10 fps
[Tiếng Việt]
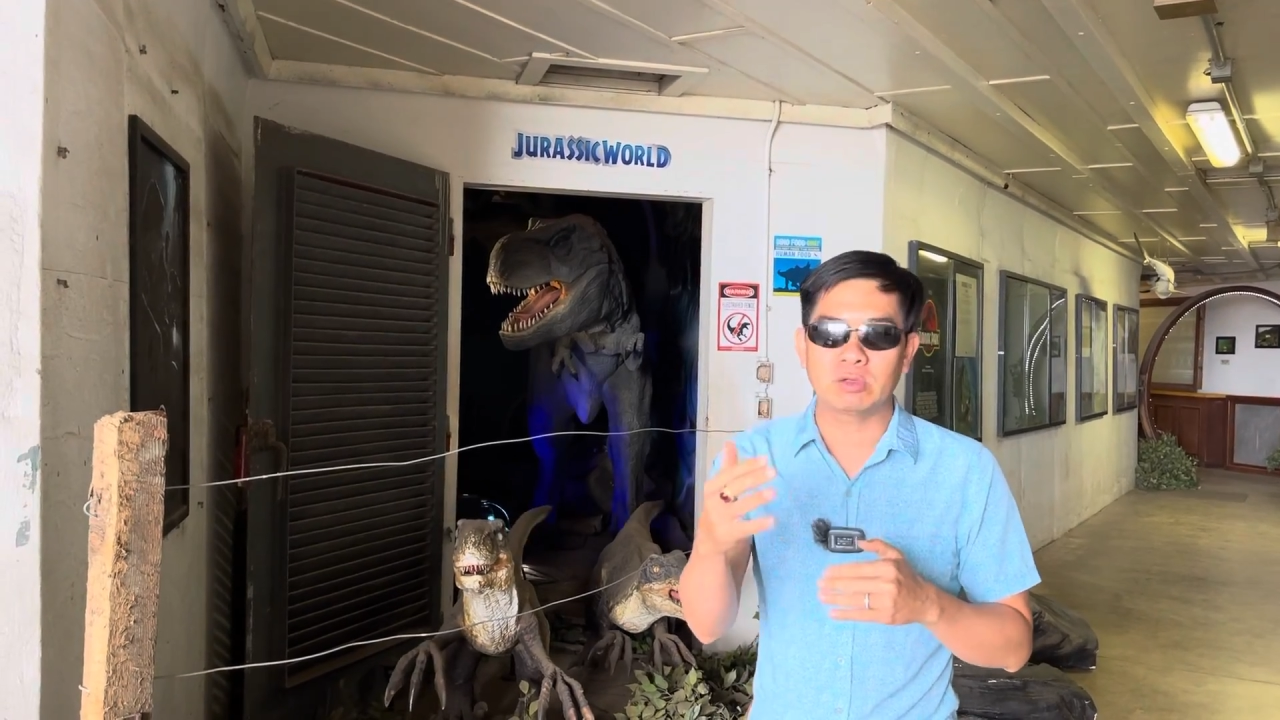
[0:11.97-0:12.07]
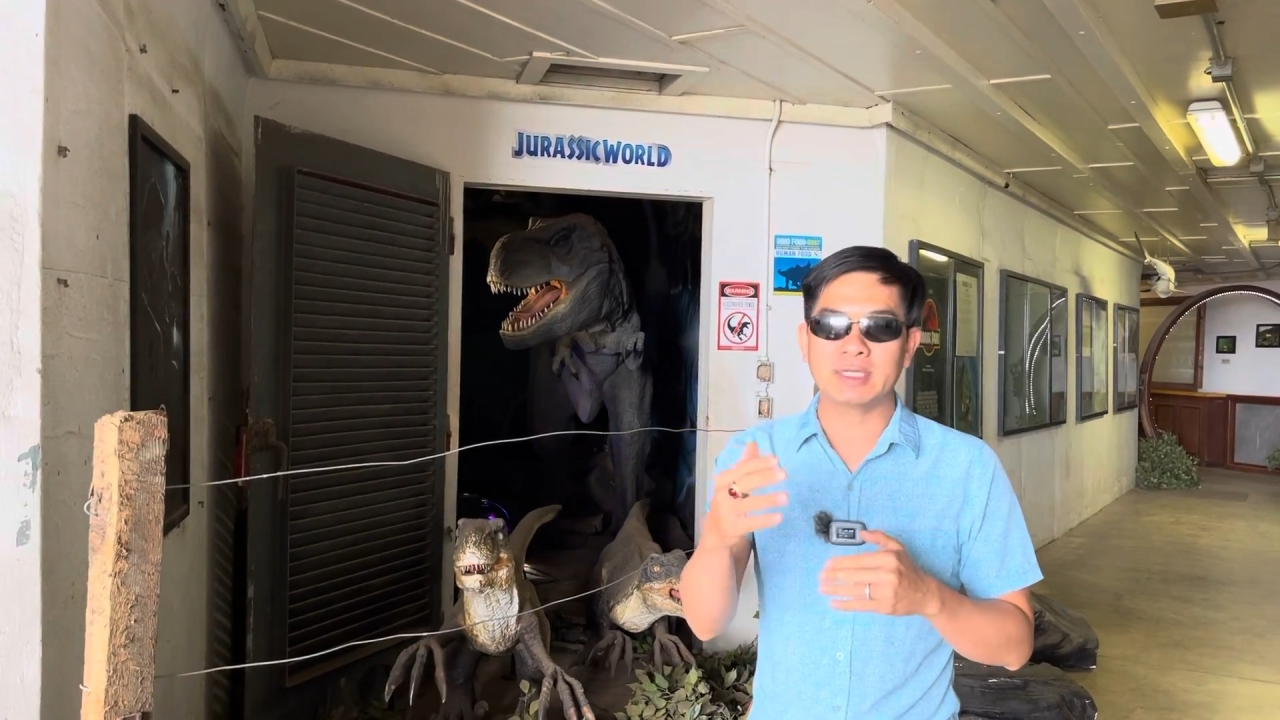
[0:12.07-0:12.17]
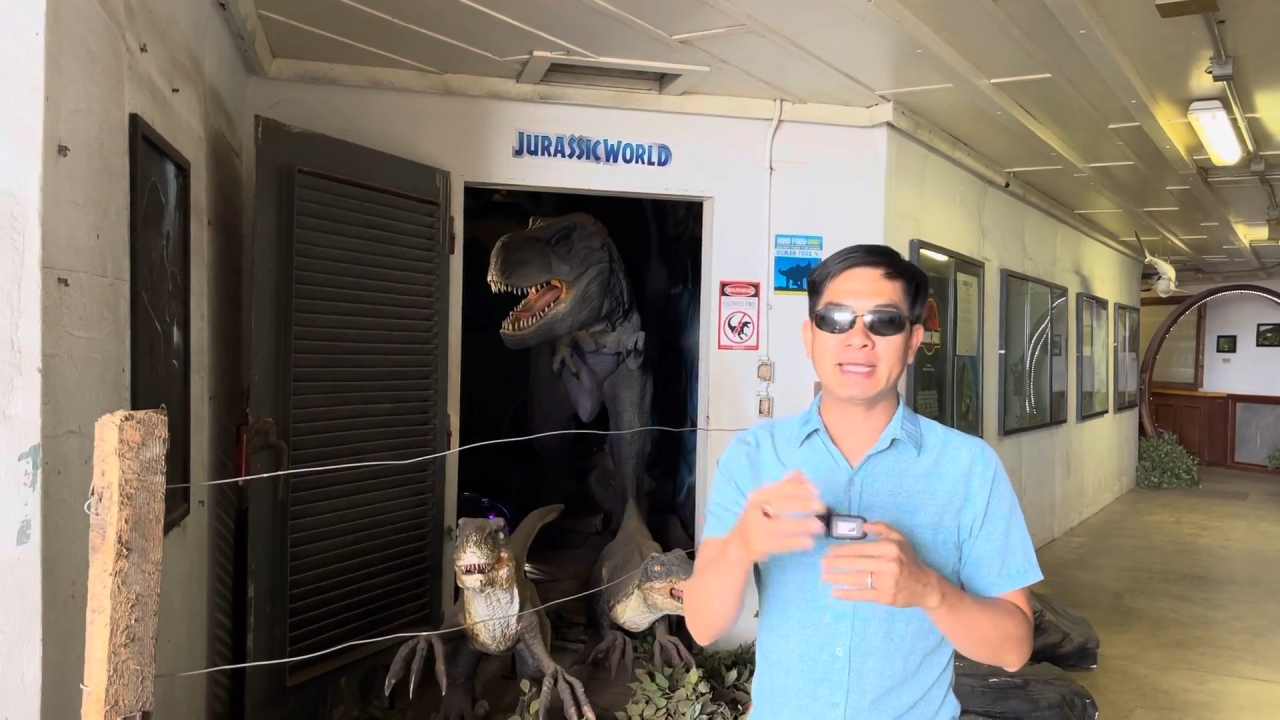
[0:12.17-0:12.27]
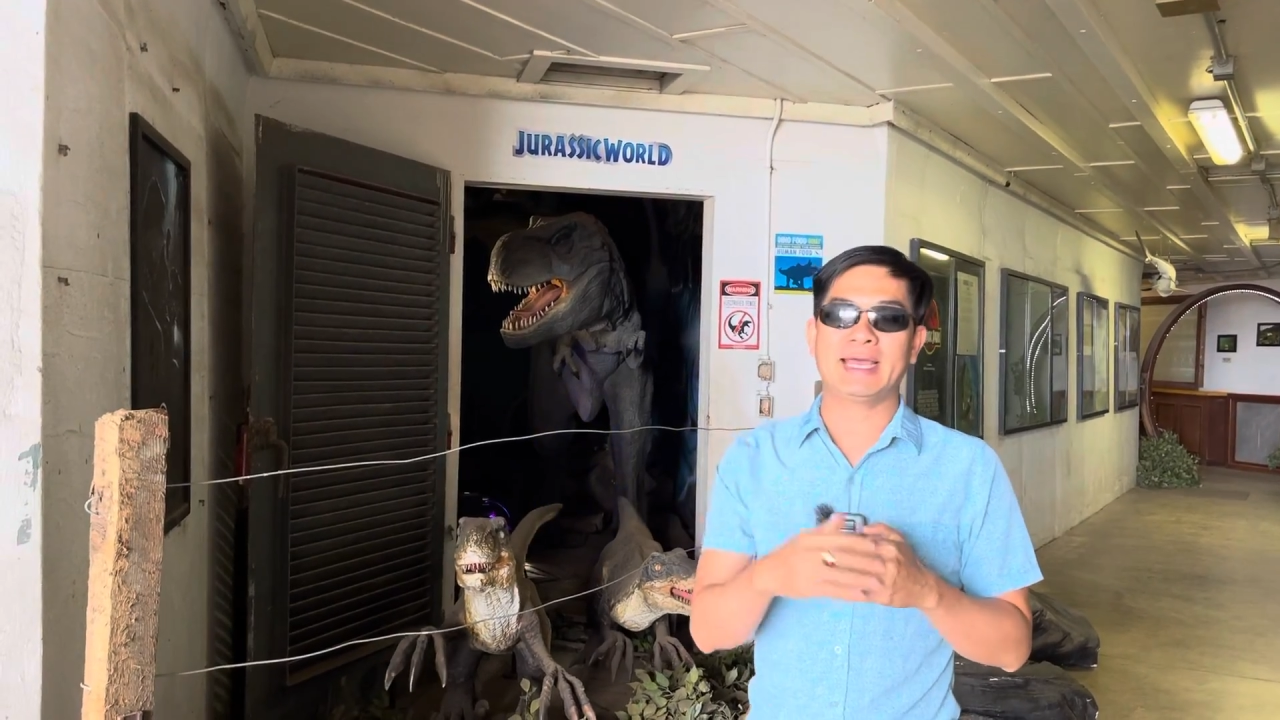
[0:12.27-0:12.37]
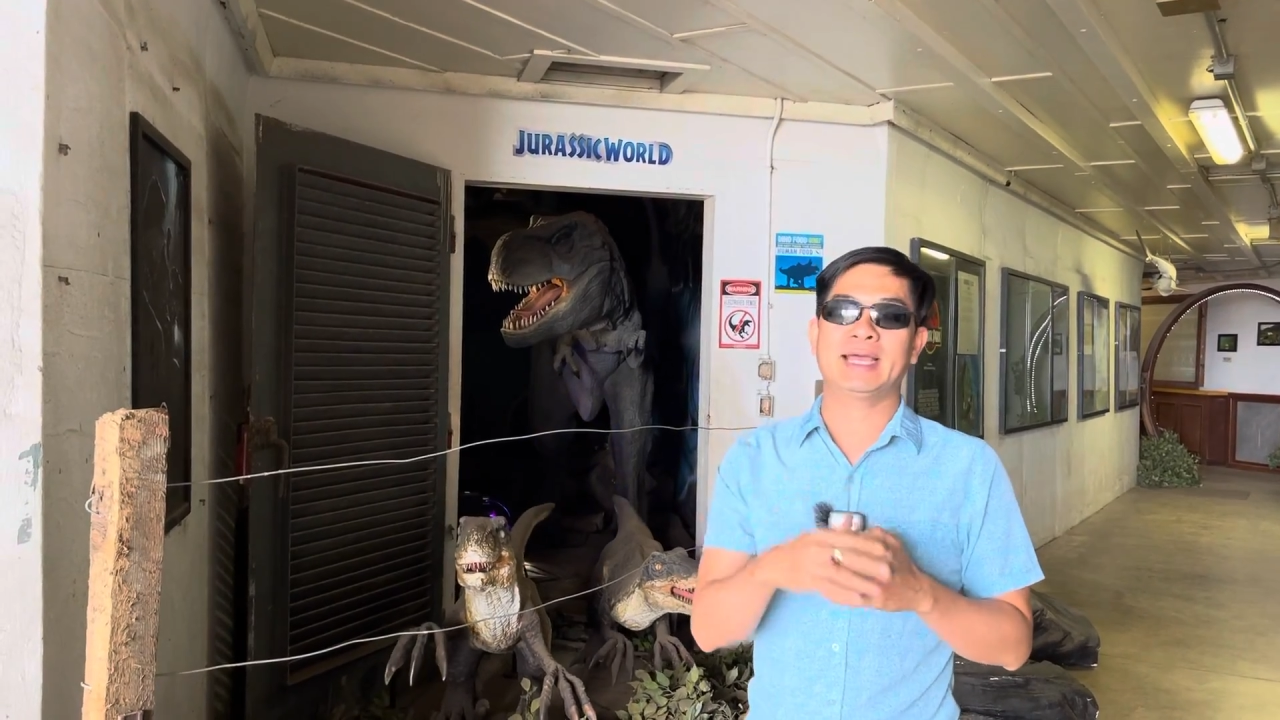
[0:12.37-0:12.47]
cái
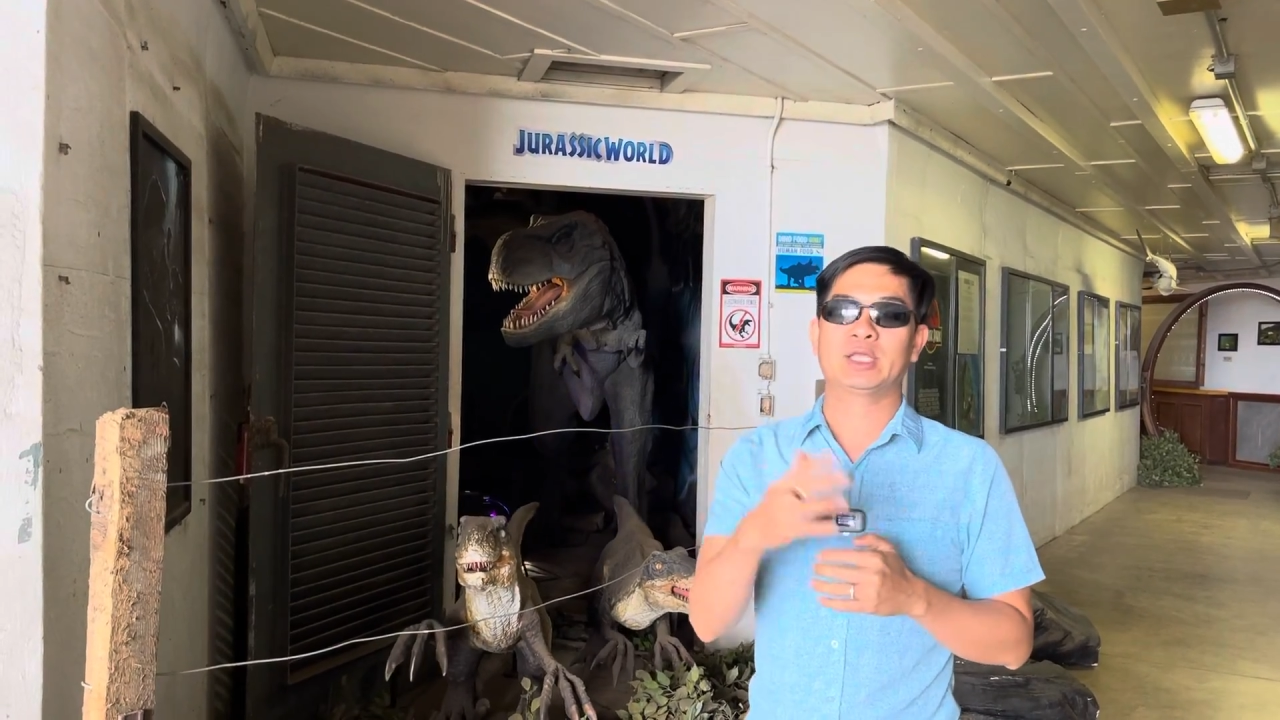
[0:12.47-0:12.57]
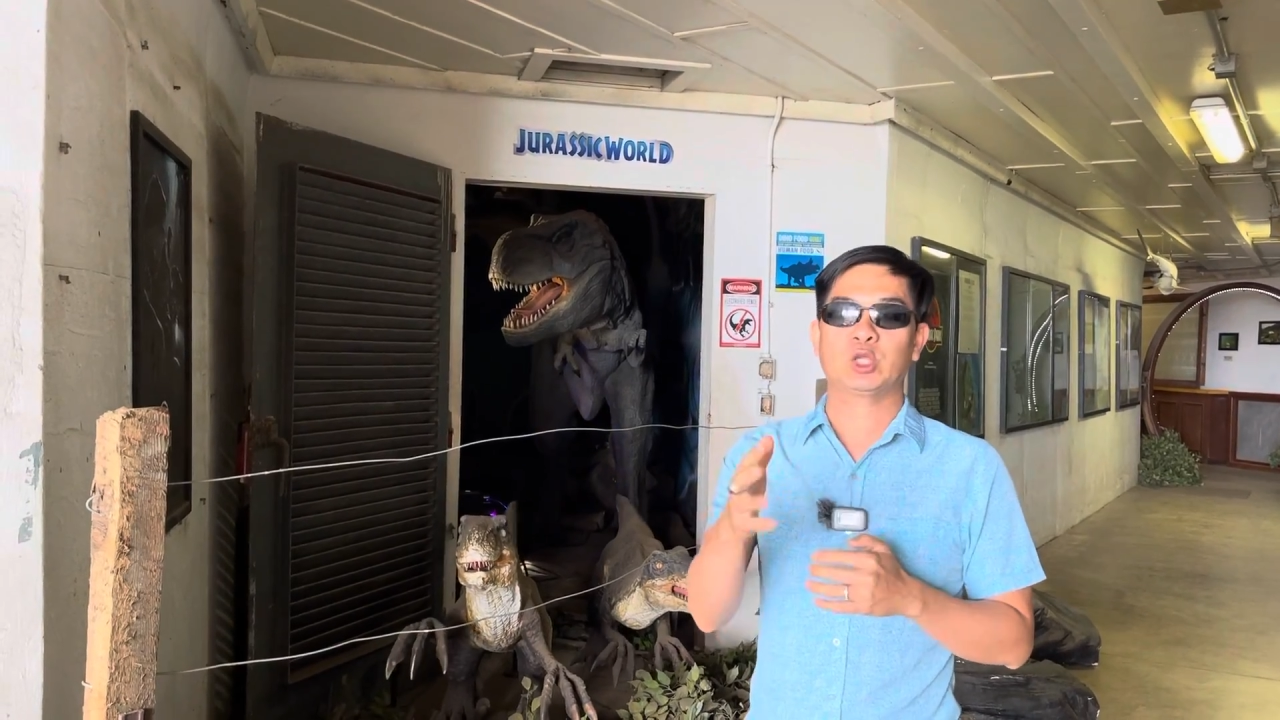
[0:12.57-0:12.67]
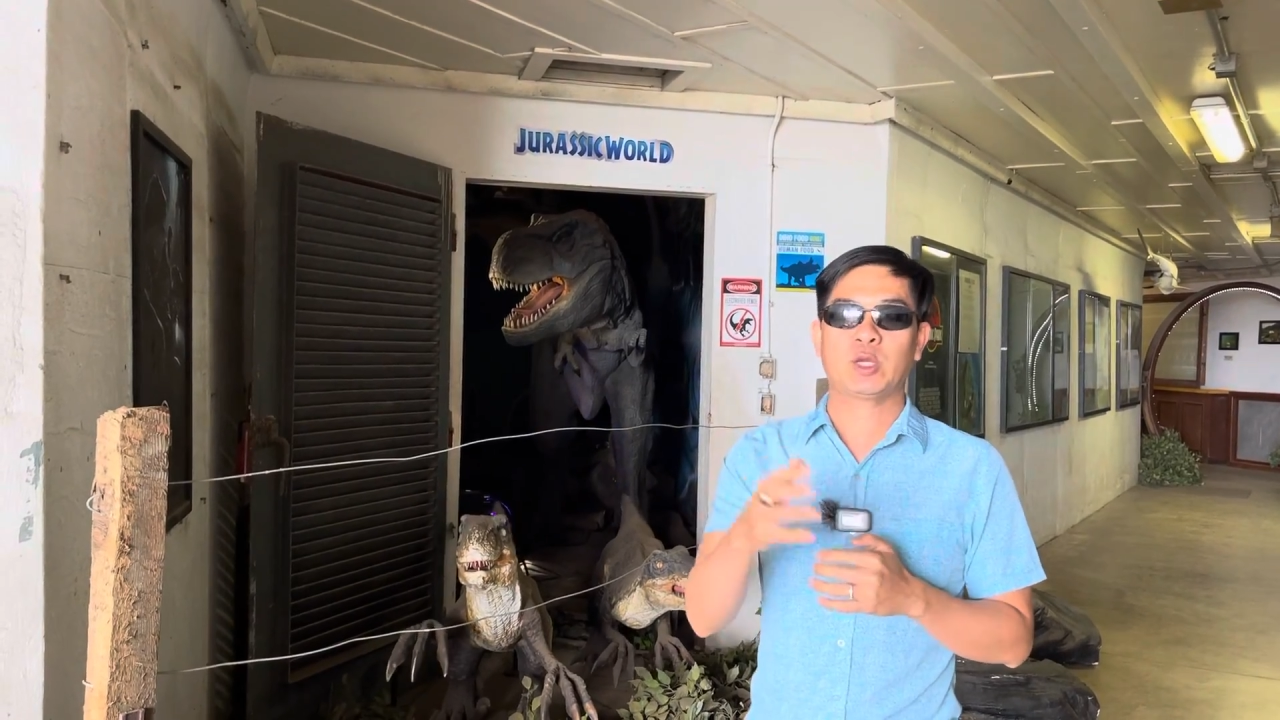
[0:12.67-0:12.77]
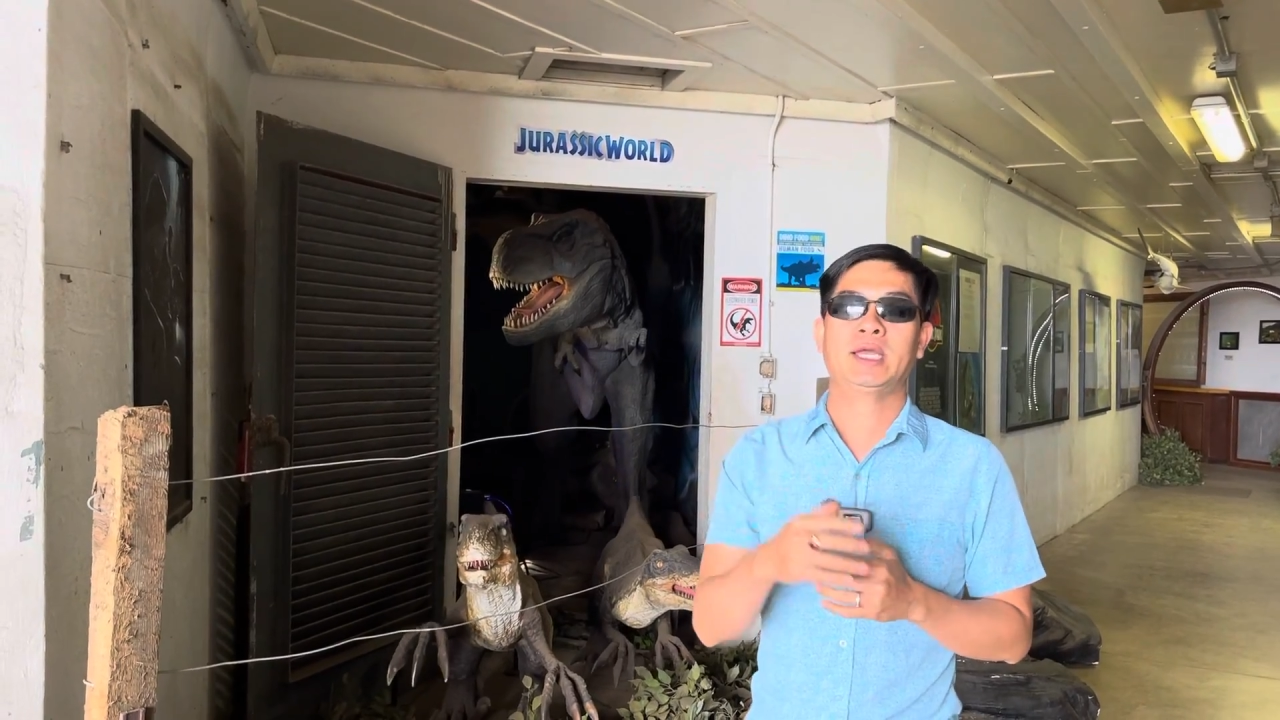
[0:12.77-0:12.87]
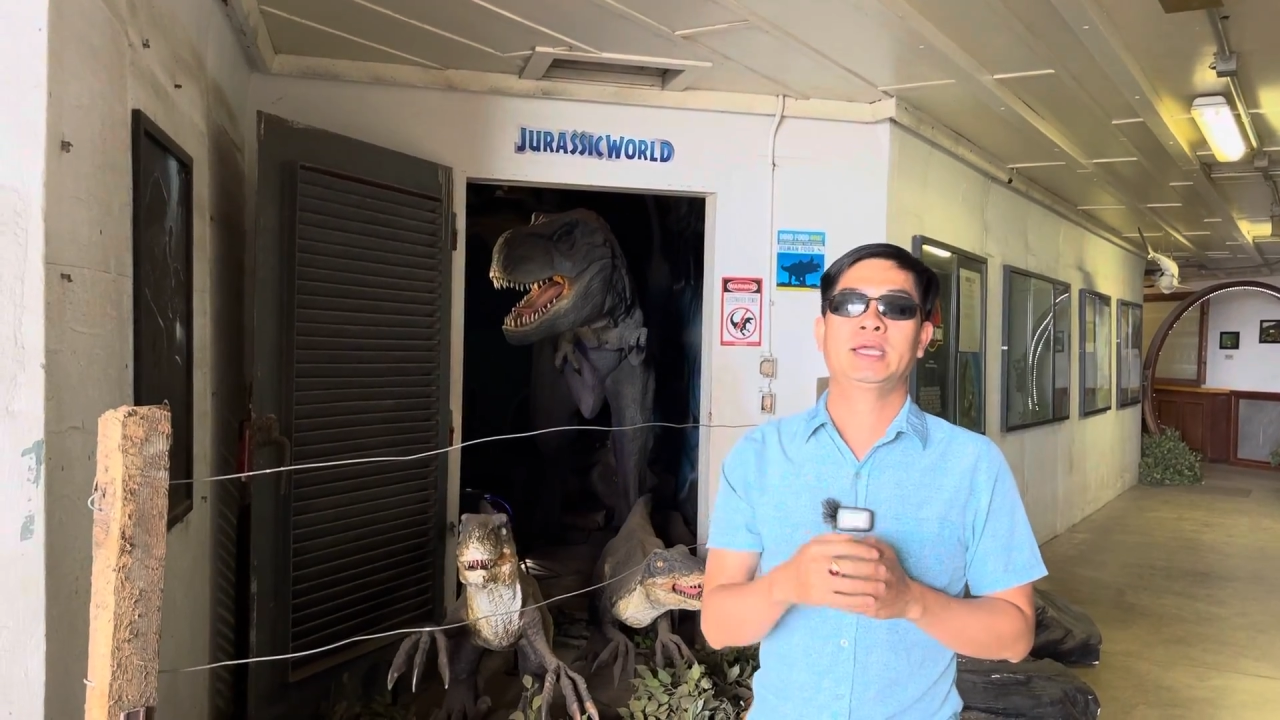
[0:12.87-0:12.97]
nhà cho
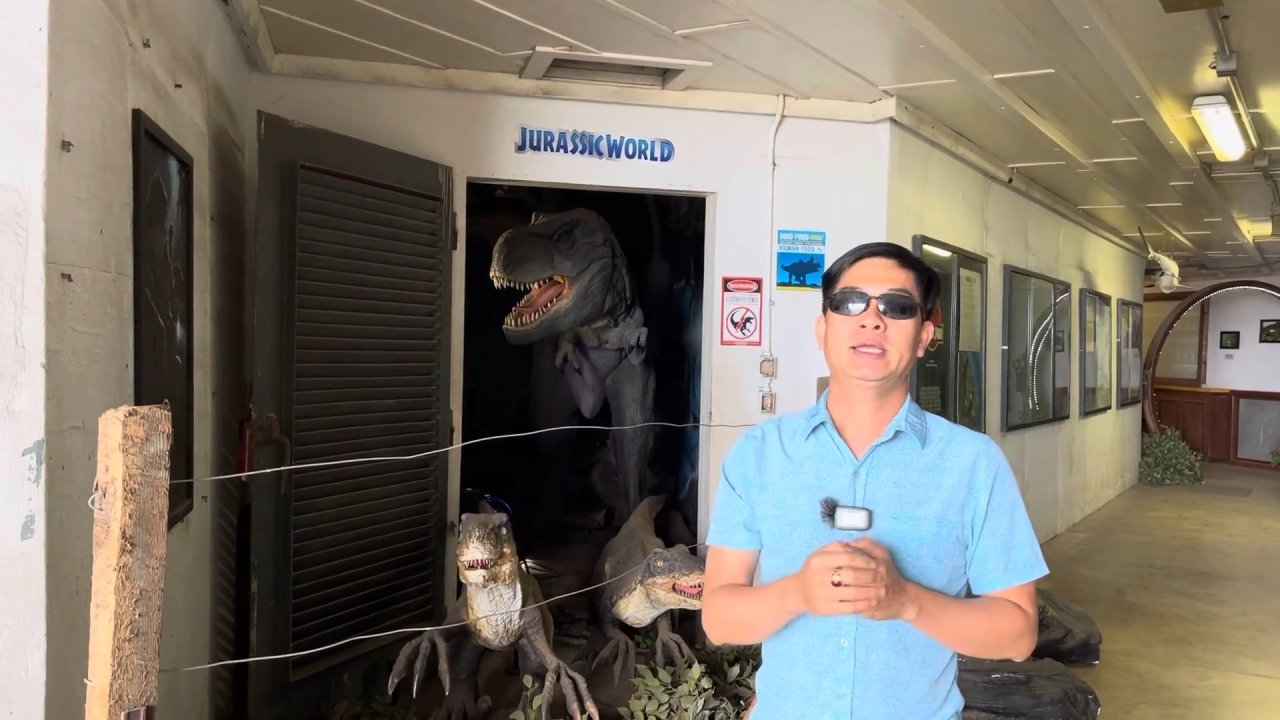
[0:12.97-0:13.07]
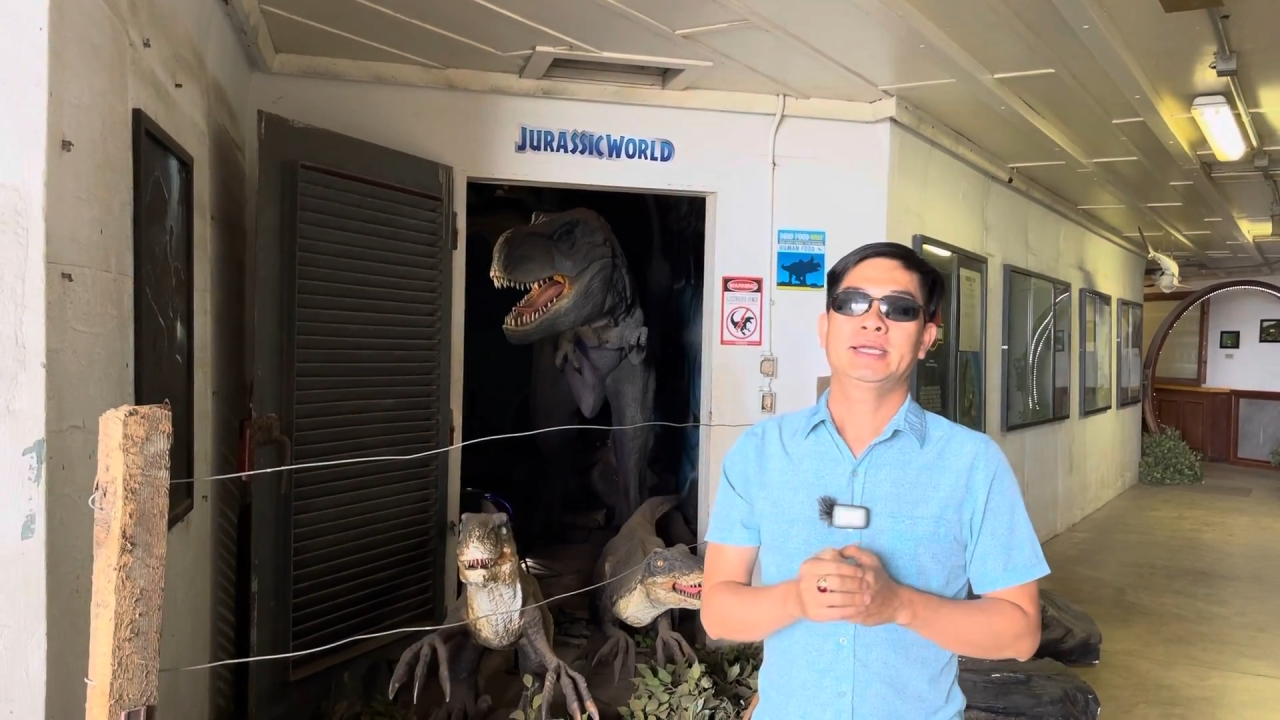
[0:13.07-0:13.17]
thuê